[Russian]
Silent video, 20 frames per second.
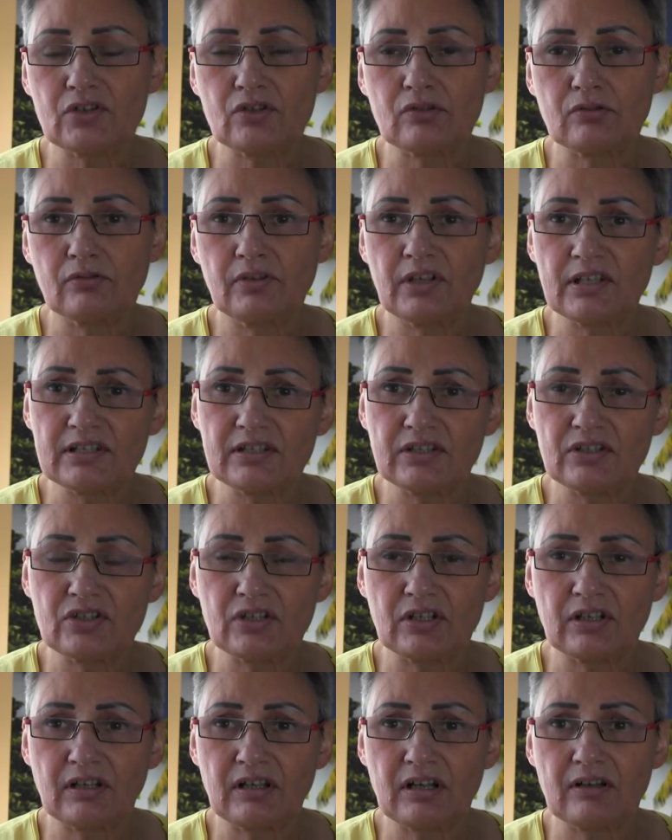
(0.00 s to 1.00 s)
что я
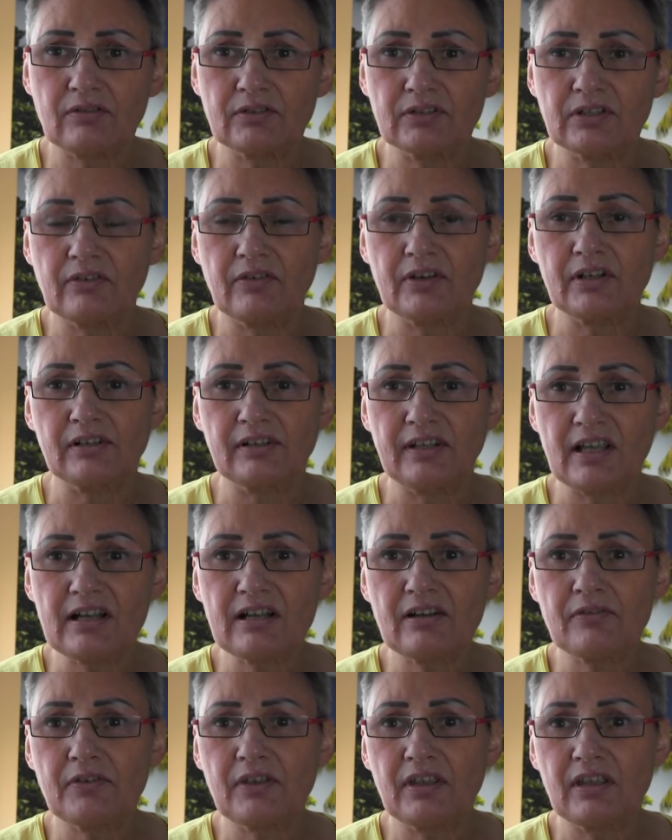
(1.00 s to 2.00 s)
слышала, как вот говорил
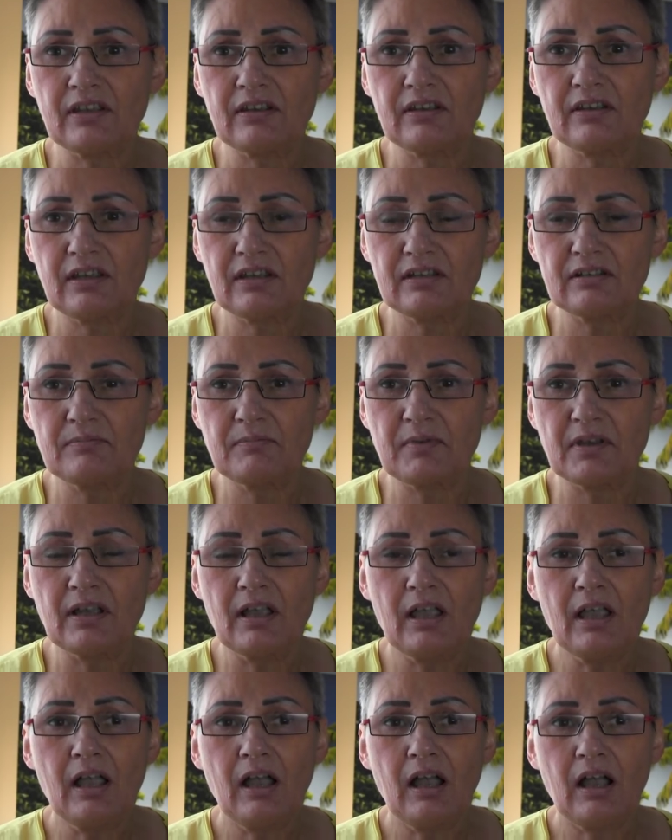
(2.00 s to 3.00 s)
Яков
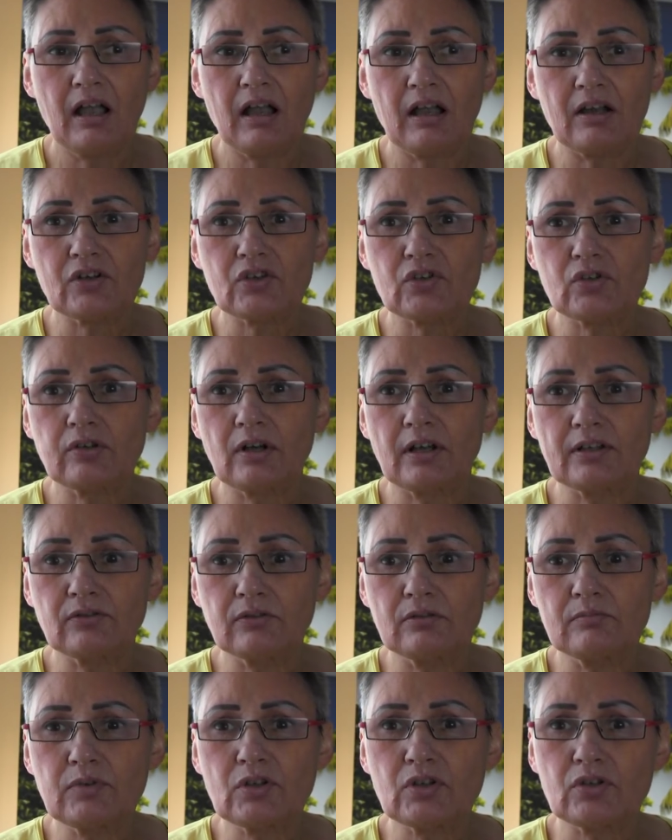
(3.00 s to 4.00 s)
Кедме, э, что, о
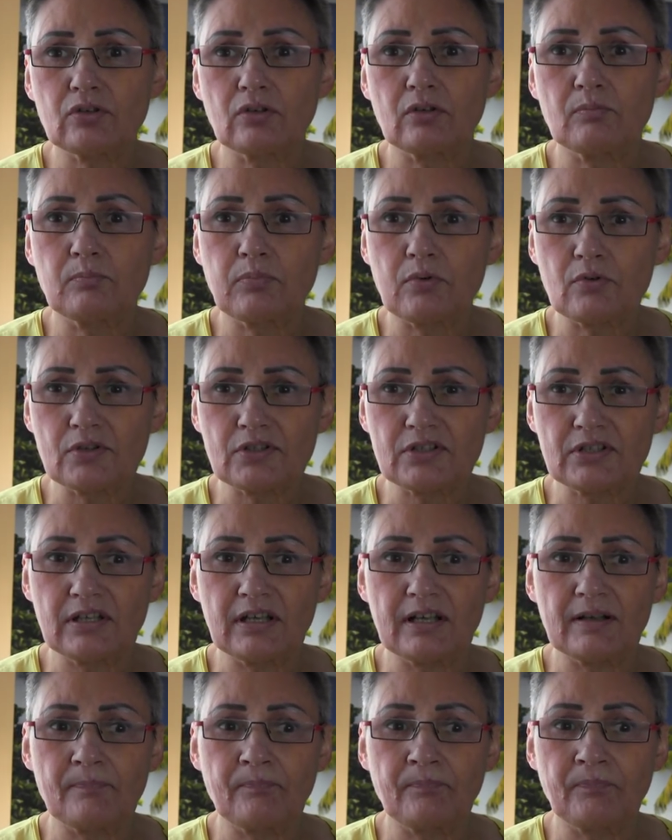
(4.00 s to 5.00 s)
том, что
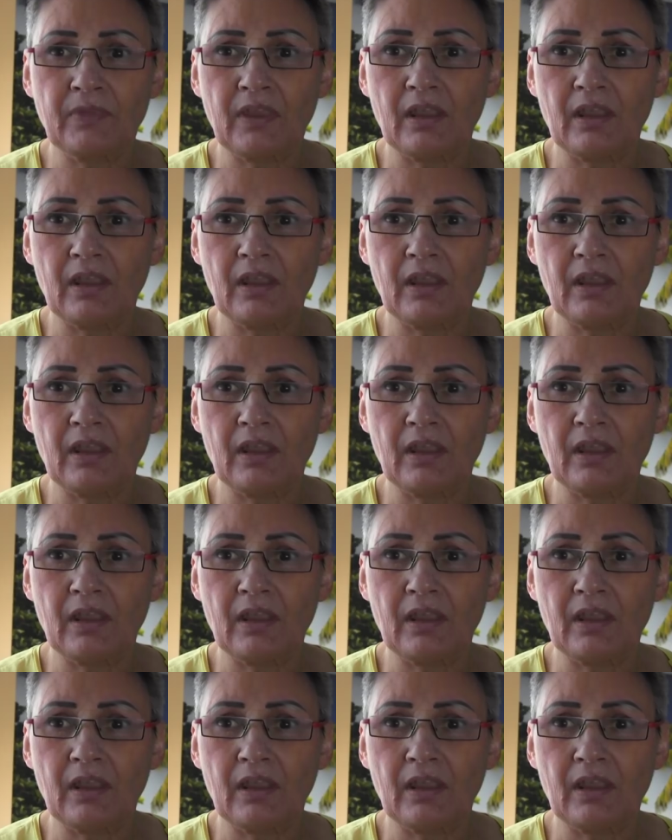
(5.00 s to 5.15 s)
после,